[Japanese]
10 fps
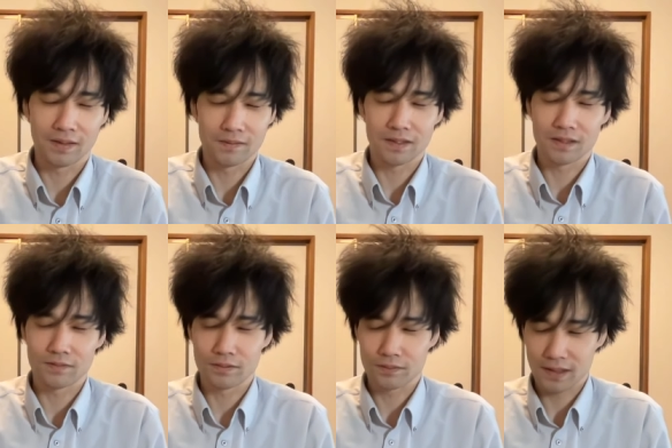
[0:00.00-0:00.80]

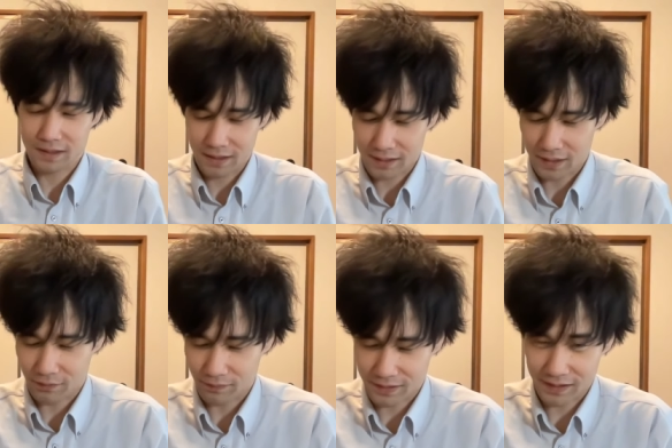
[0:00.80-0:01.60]
スケジュール調整していきたいと
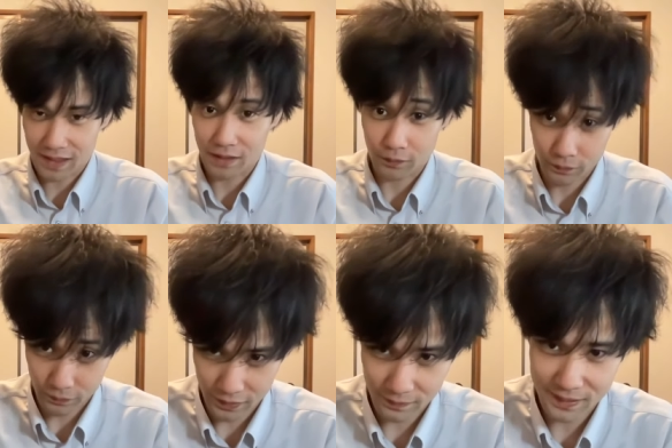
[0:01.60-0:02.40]
思いますので、よろしく
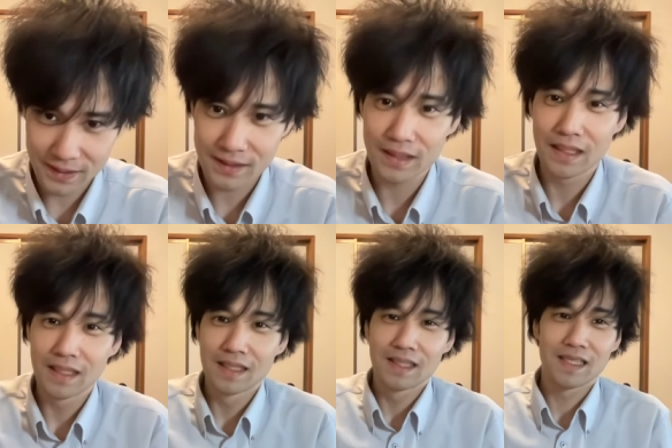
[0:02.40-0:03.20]
お願いします。
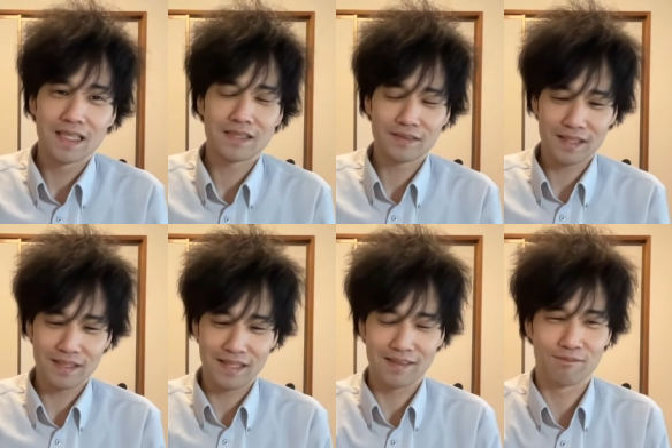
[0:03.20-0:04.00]
えー、それでは
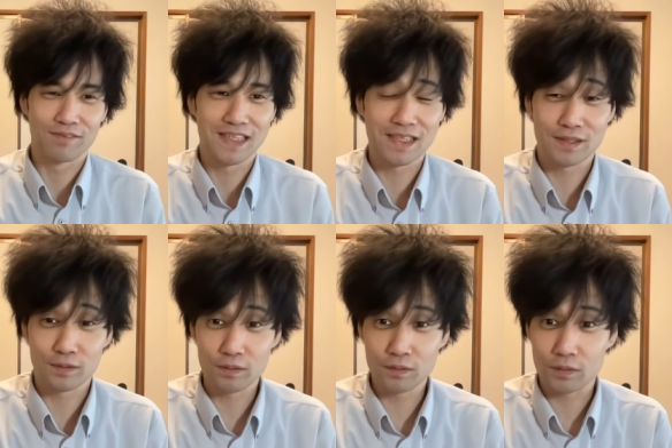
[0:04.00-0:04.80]
ね、もう早
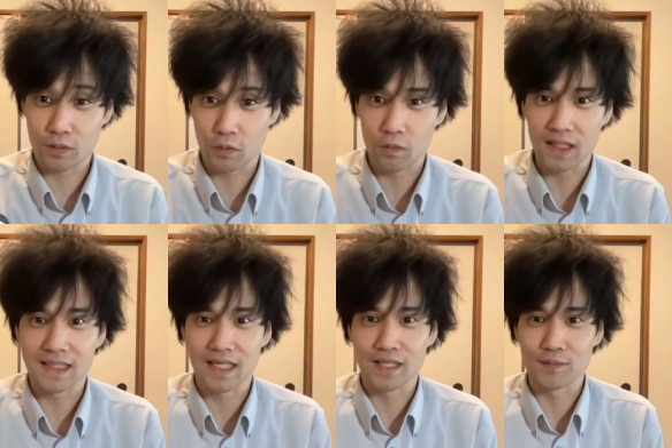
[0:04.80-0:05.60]
速今日は
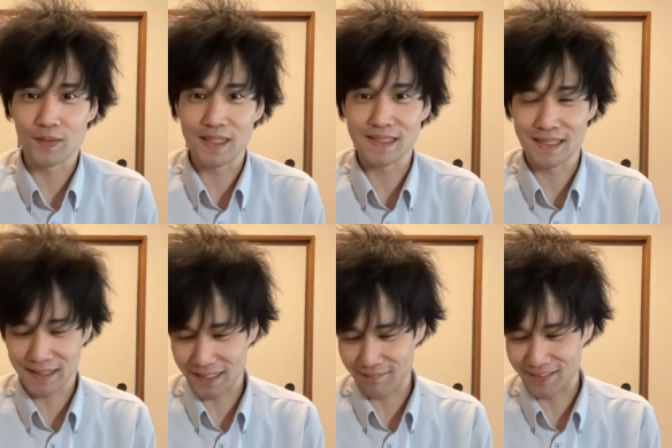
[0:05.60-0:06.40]
手抜かしていた
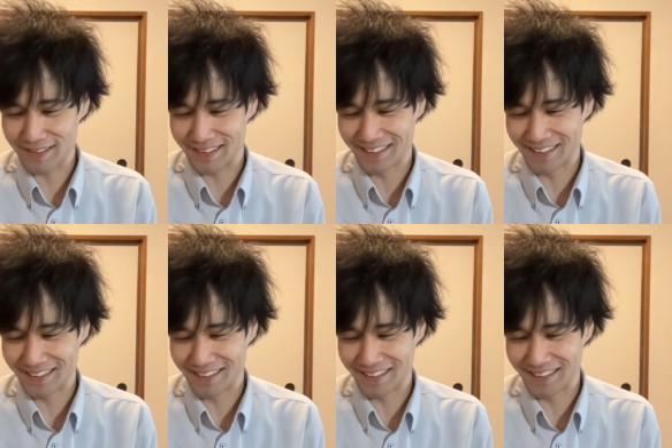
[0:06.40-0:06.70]
だきます。